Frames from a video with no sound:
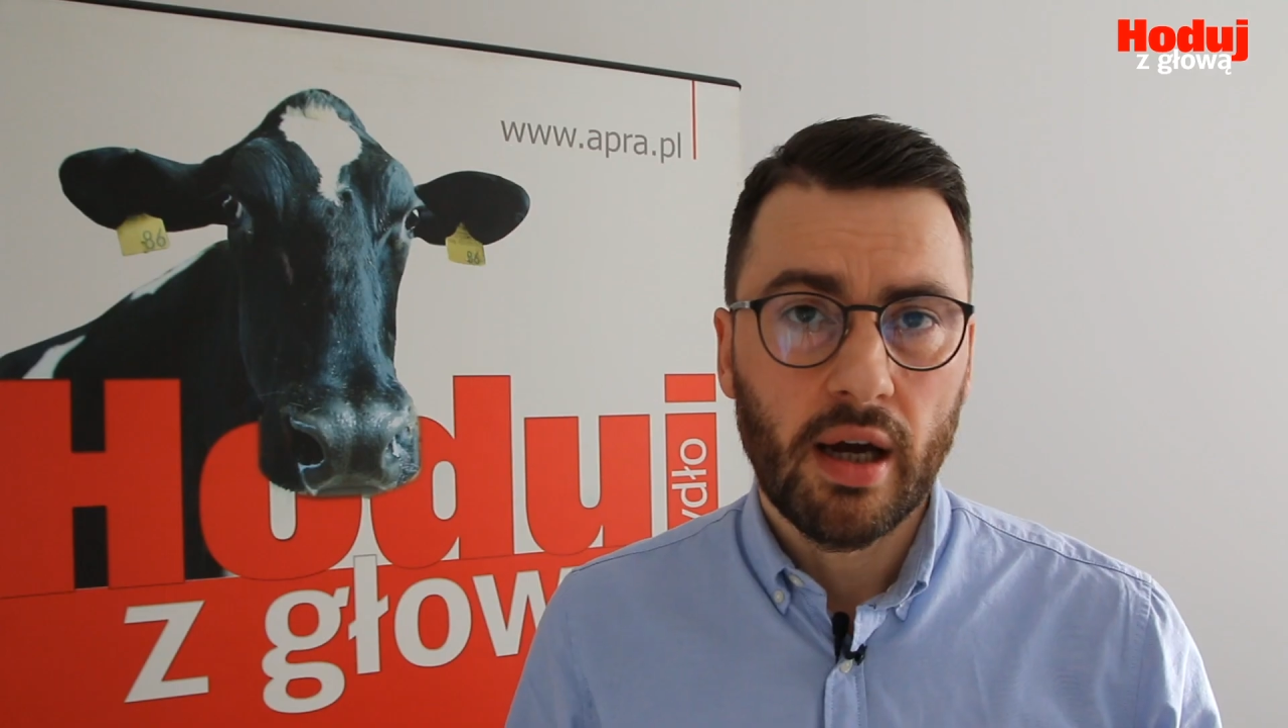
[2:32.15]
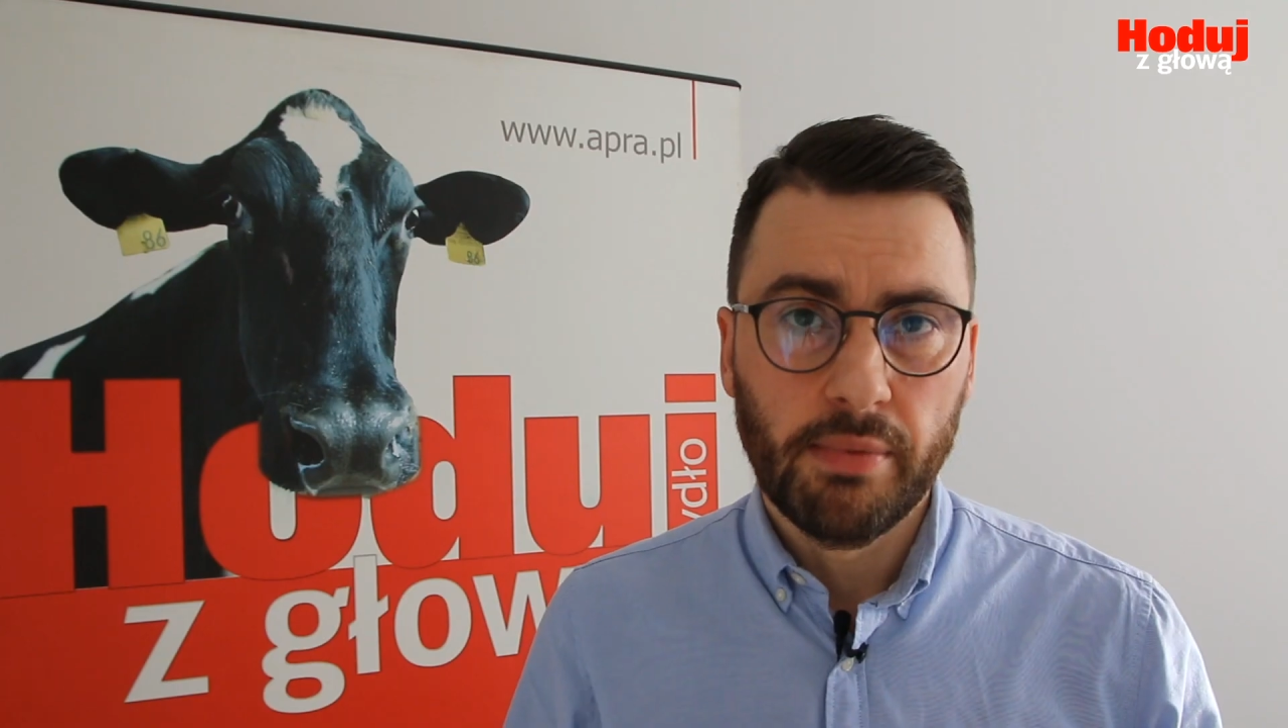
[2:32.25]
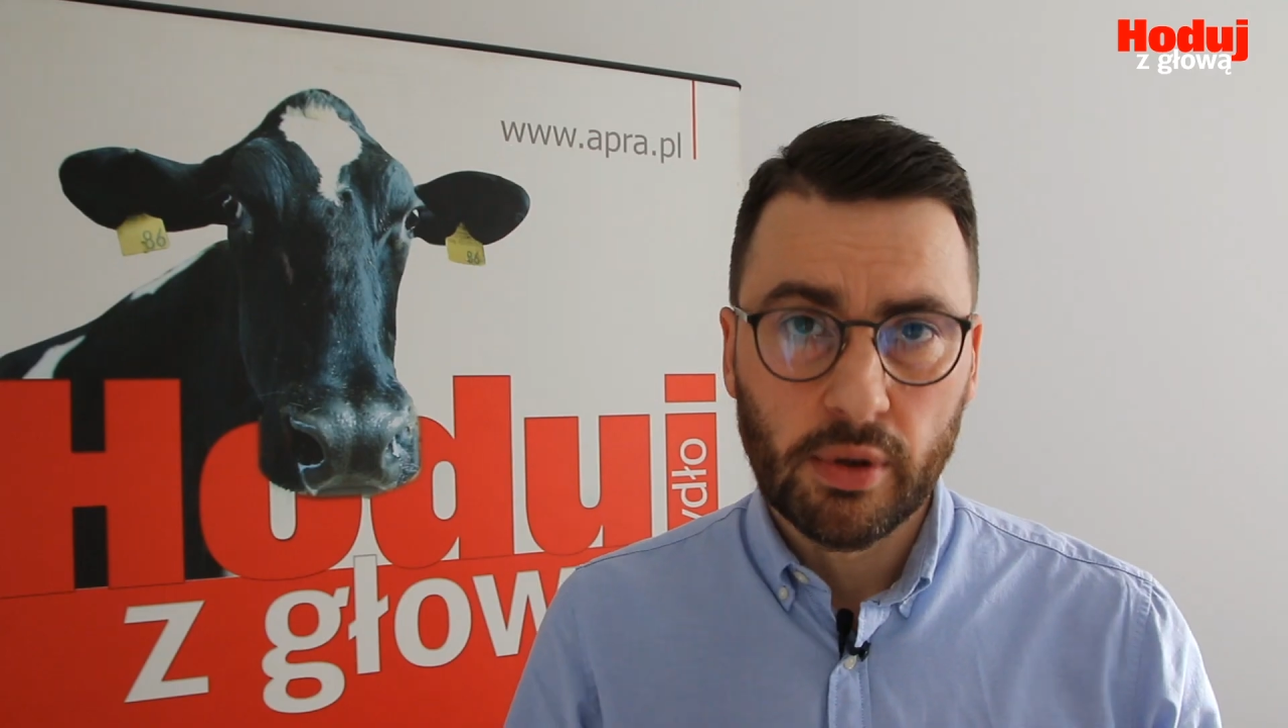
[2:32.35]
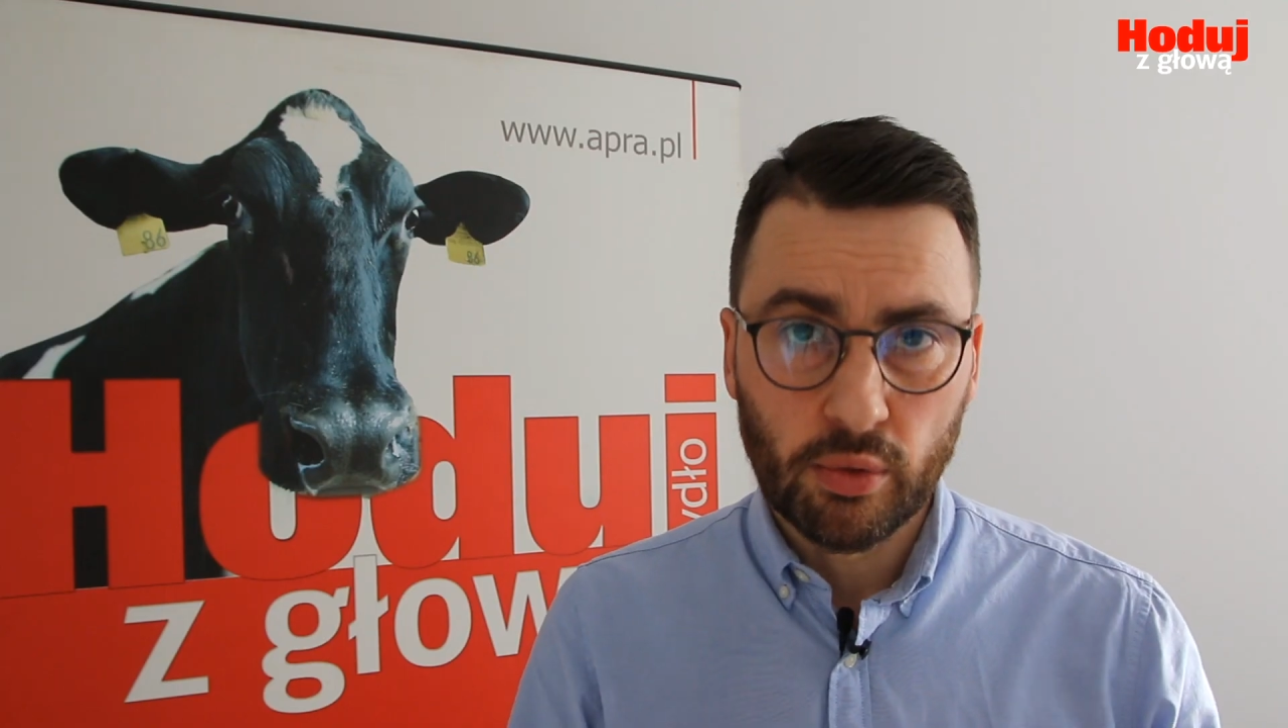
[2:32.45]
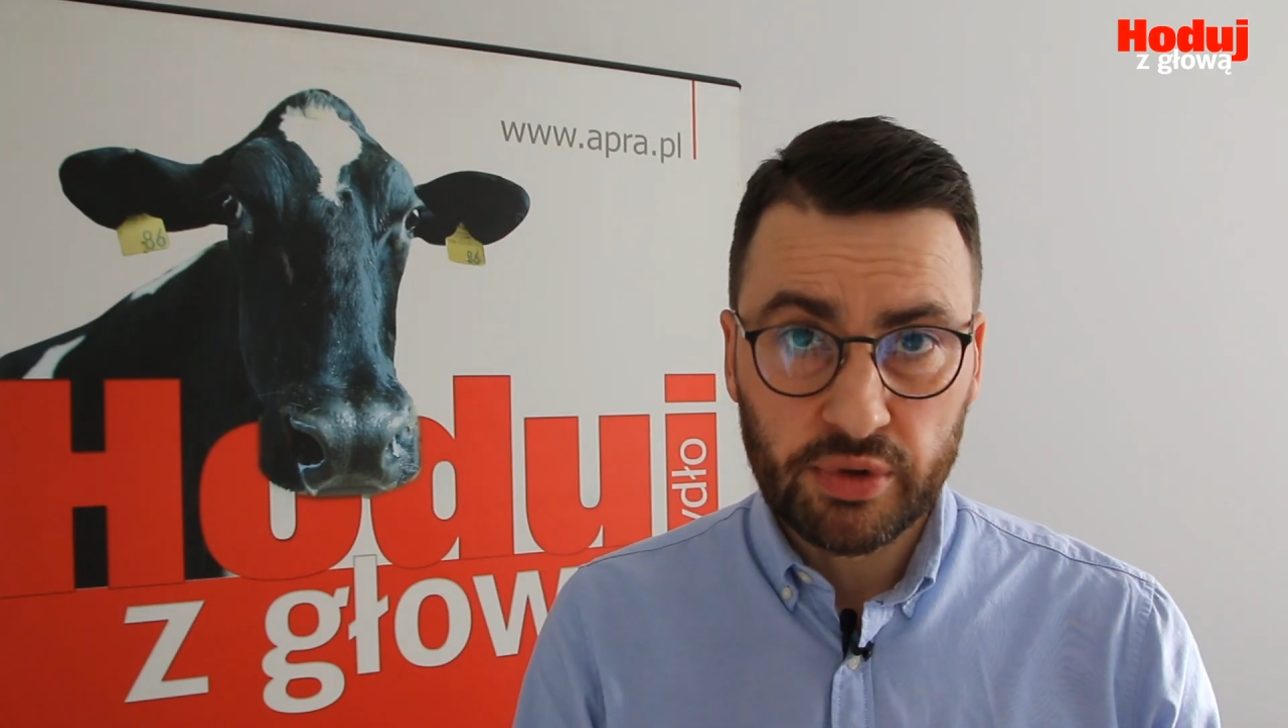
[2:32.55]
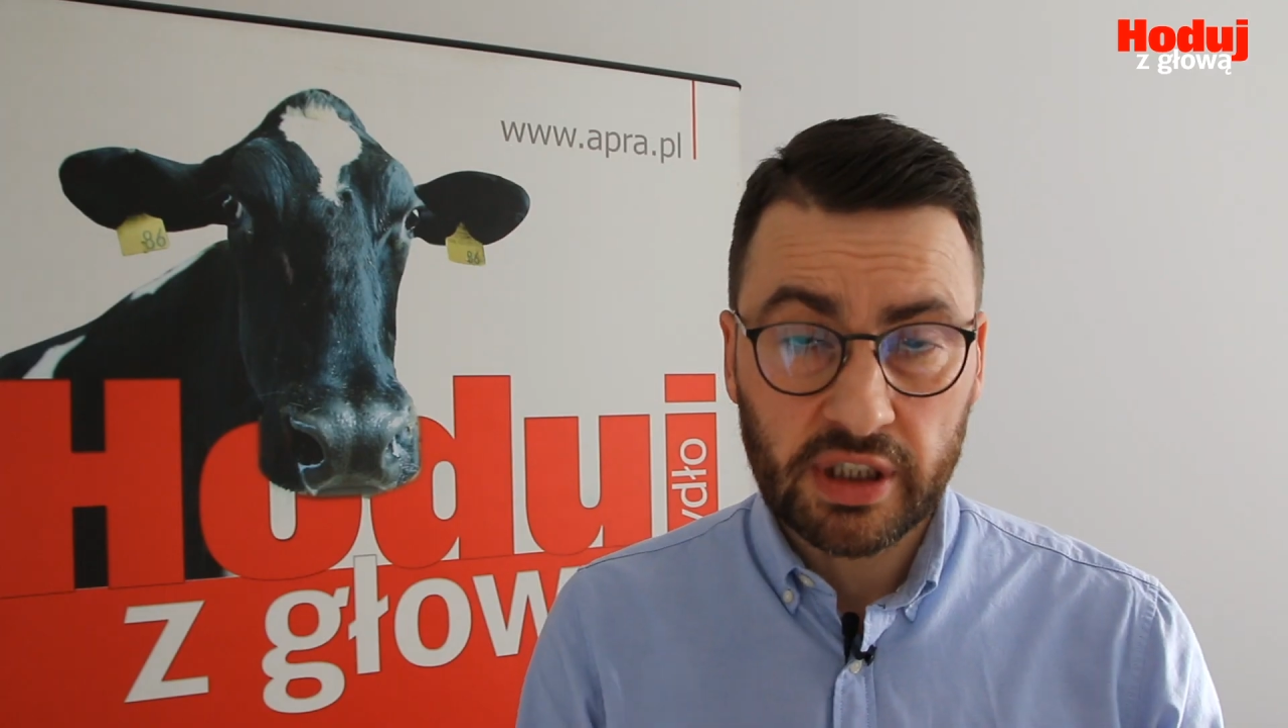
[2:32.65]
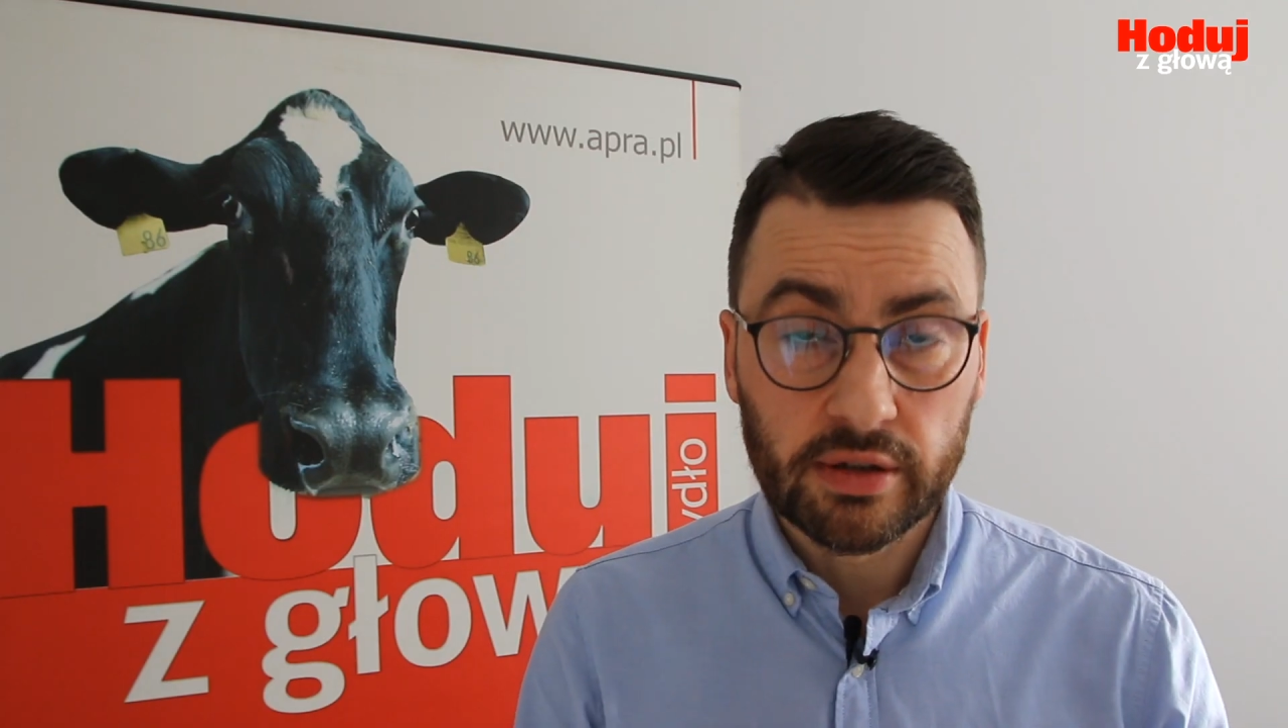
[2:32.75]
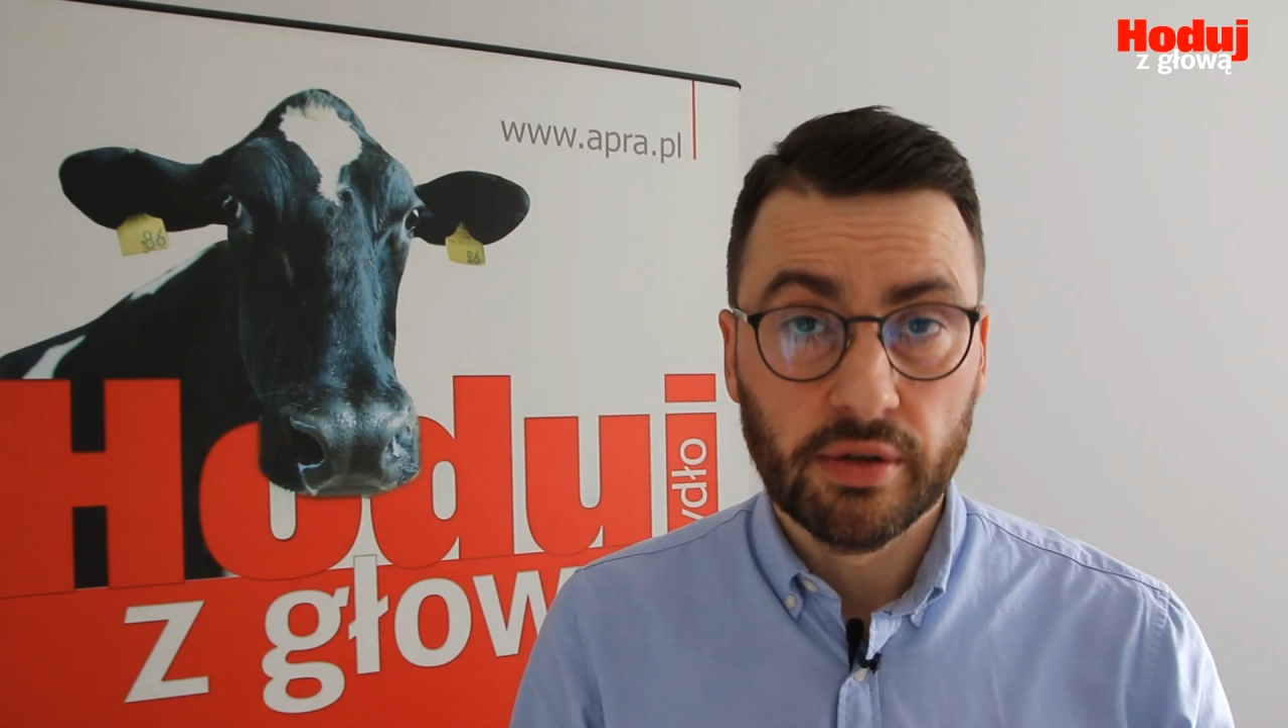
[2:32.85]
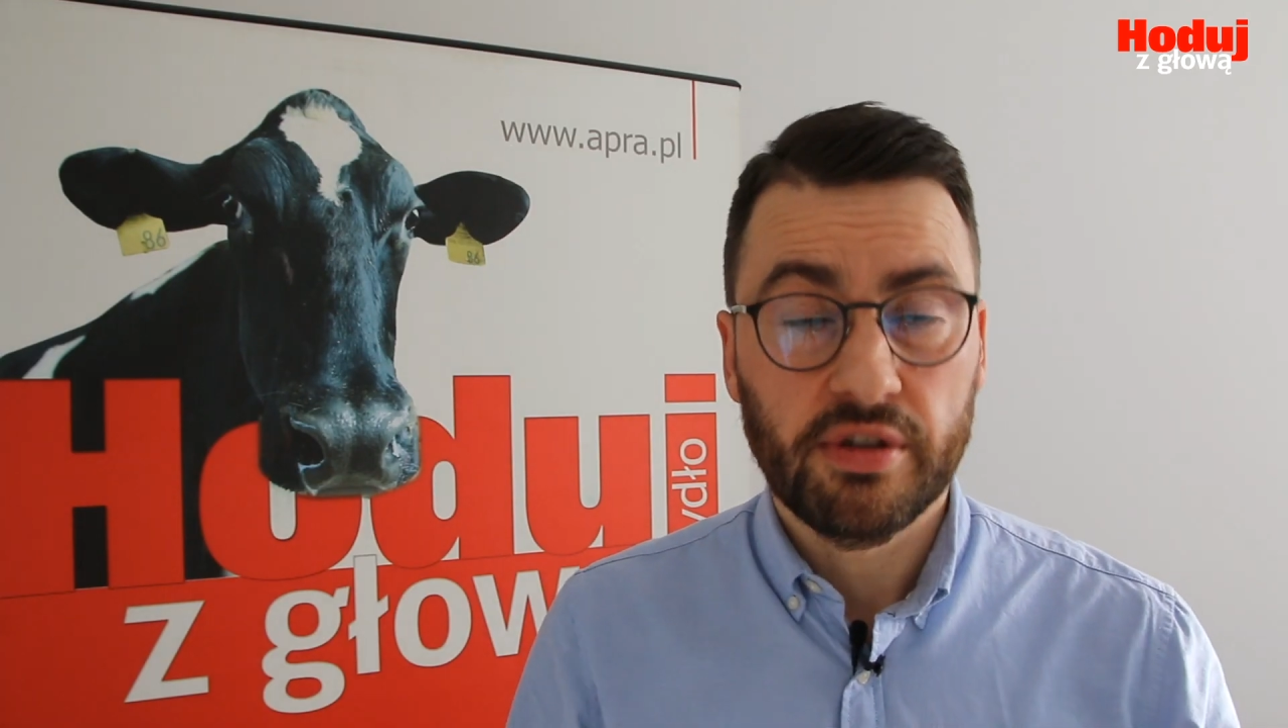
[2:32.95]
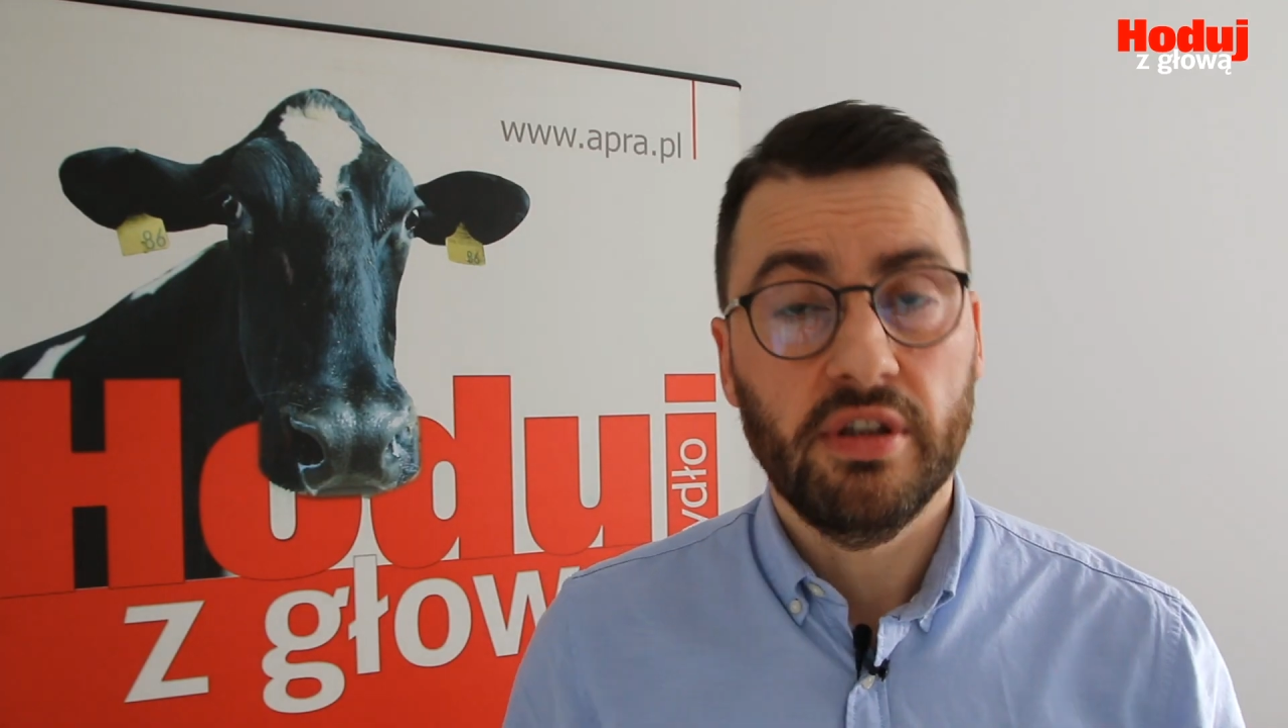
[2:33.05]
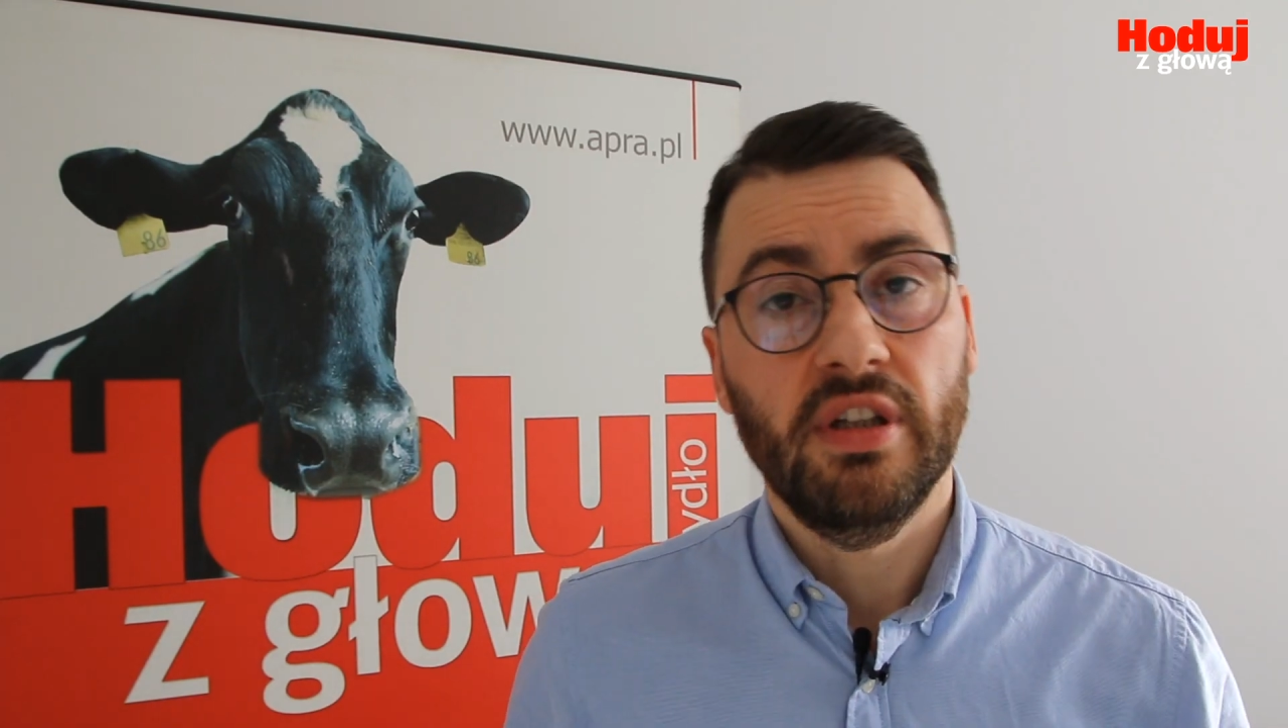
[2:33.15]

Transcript: Aby uniknąć